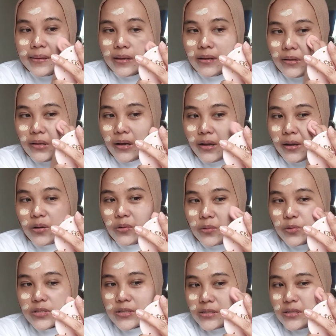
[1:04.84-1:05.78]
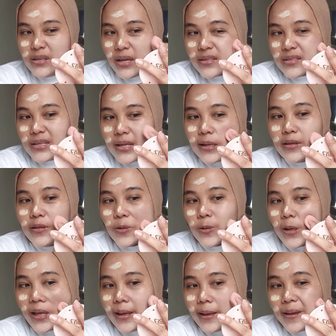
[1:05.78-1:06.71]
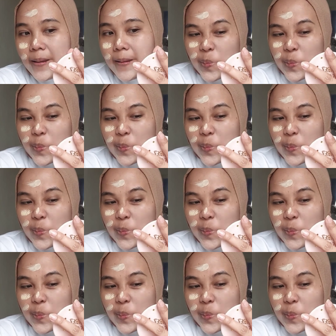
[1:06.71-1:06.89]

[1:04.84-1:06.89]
jadi harus digeser gitu right